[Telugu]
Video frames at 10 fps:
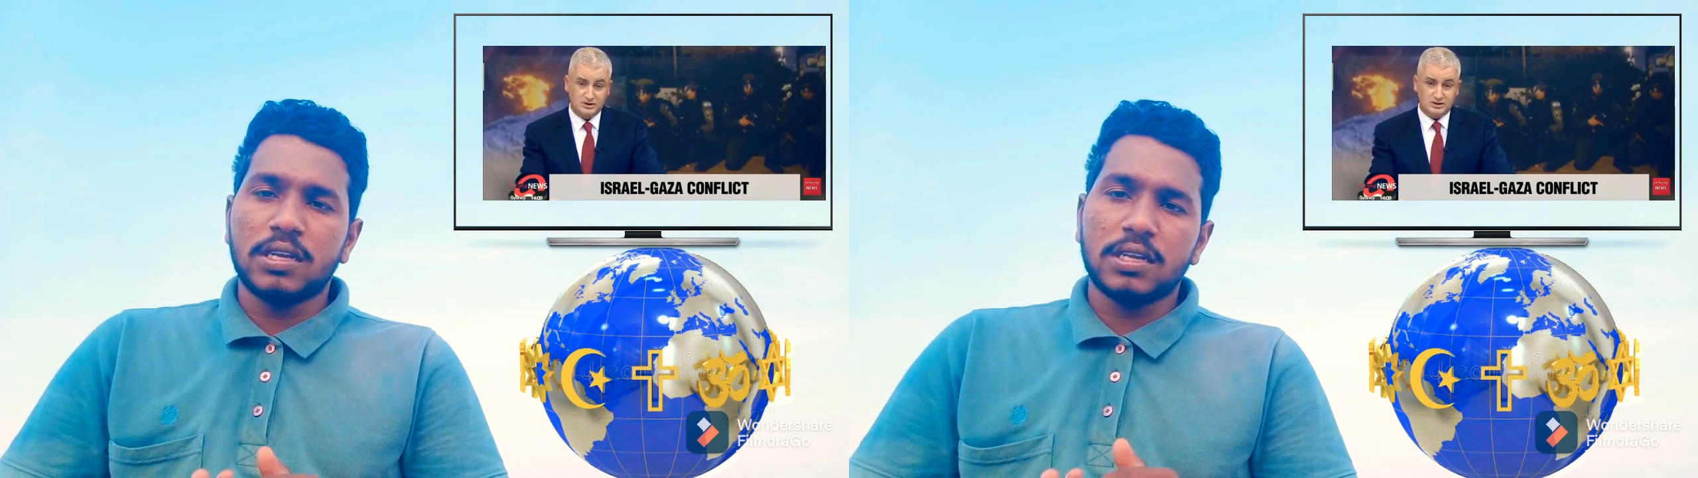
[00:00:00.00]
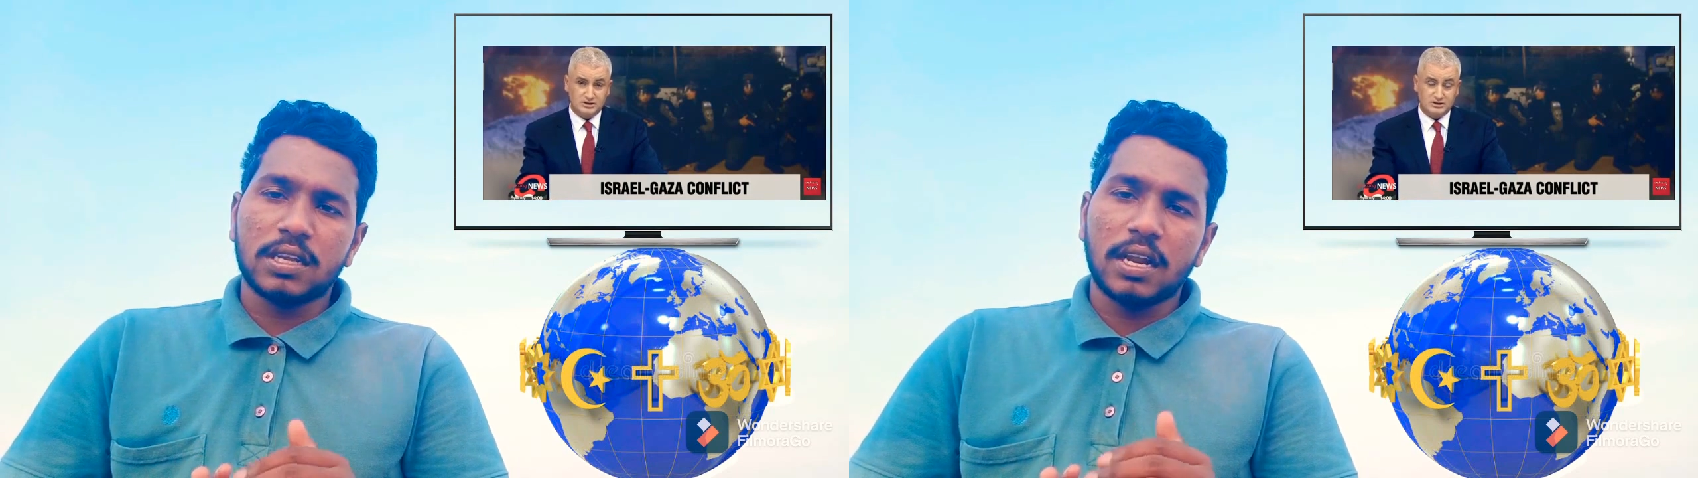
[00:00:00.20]
ఈ
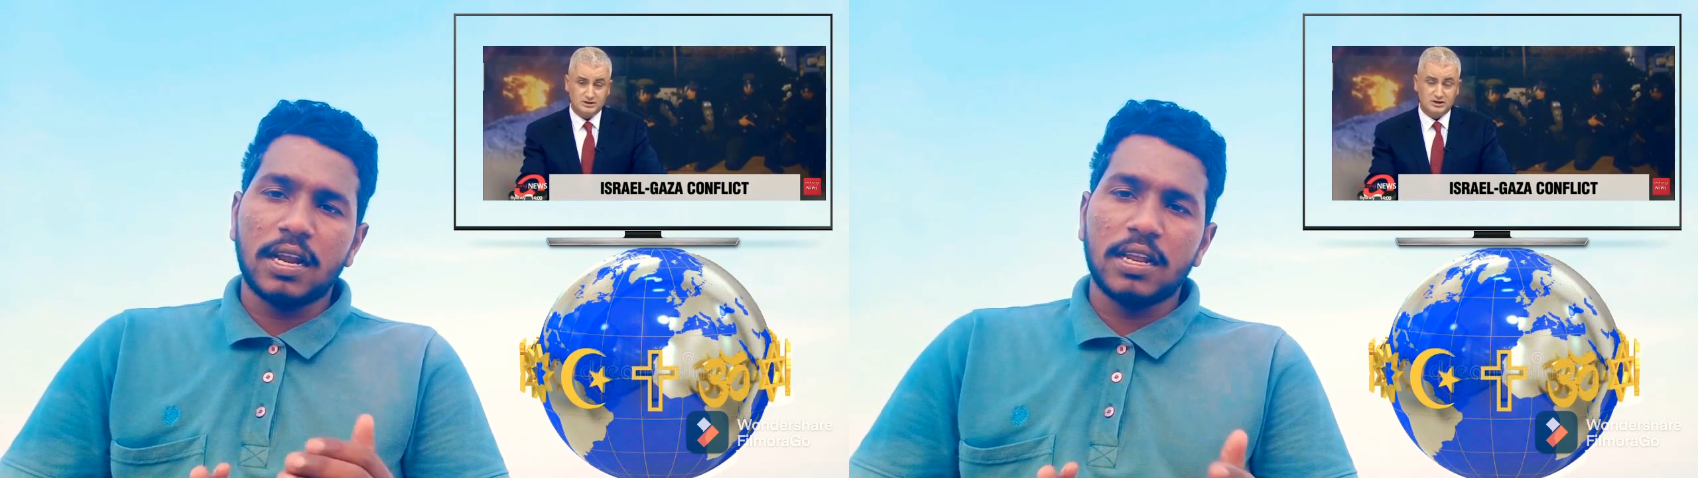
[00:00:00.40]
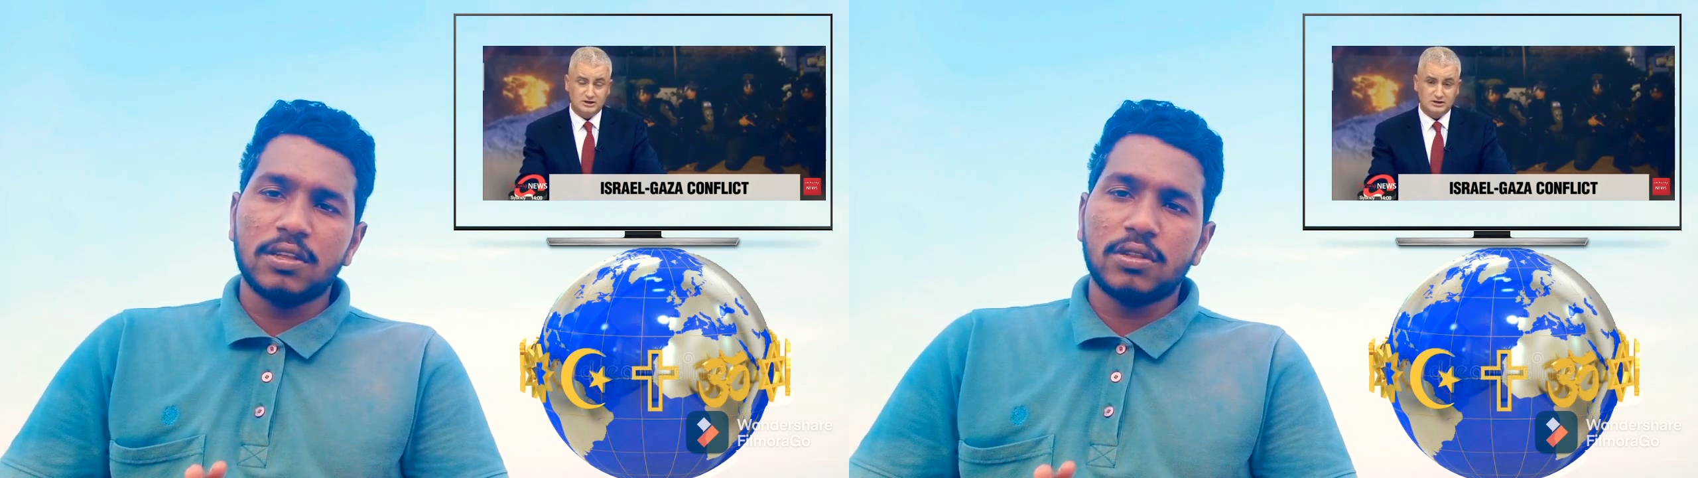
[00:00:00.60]

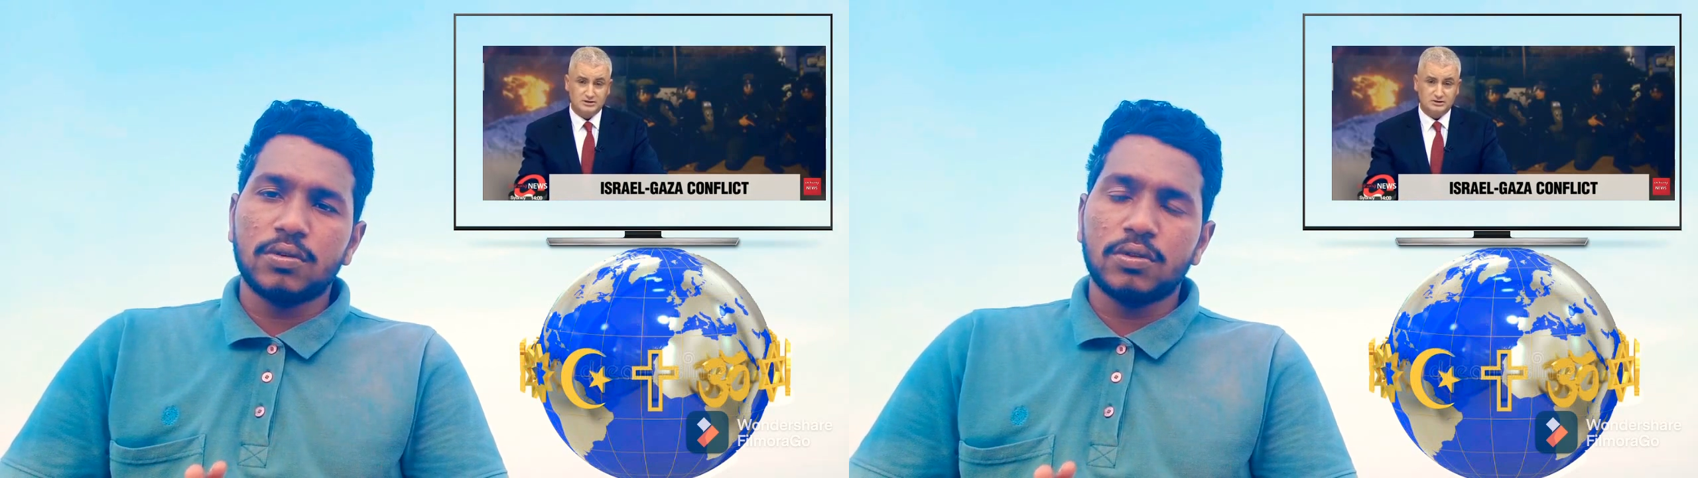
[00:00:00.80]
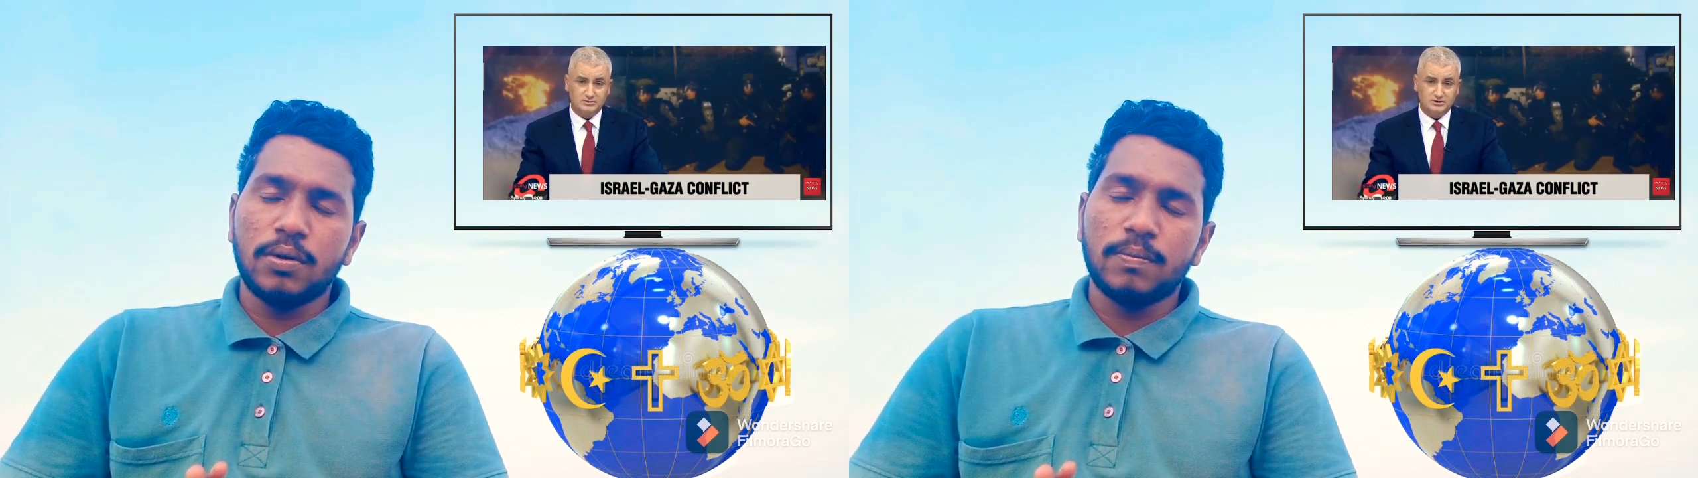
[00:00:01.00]
ఇజ్రాయెల్
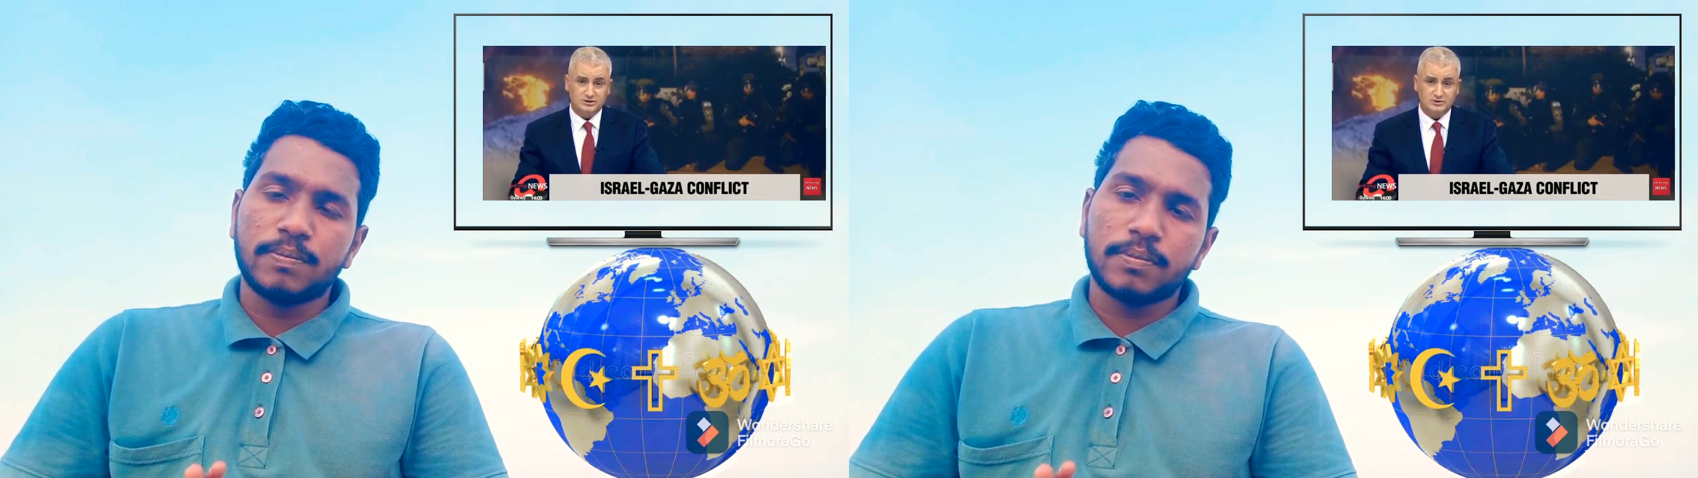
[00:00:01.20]
ఏదైతే ఉందో